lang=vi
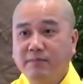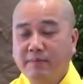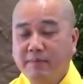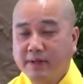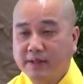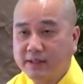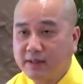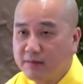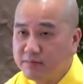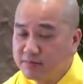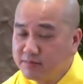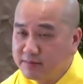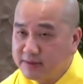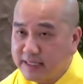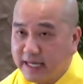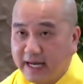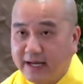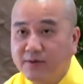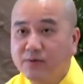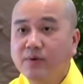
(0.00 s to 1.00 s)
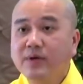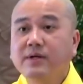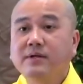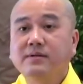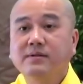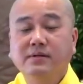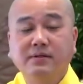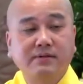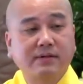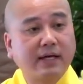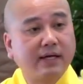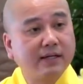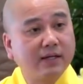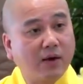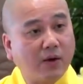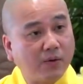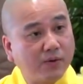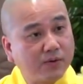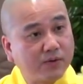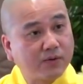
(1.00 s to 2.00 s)
mà mình không giải quyết được cái
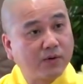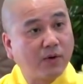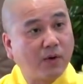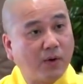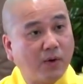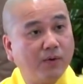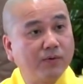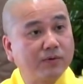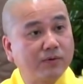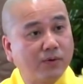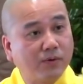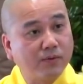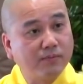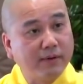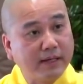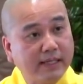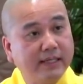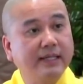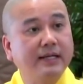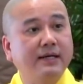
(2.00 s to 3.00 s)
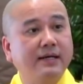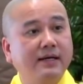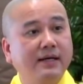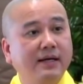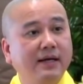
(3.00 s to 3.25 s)
nỗi khổ của mình á,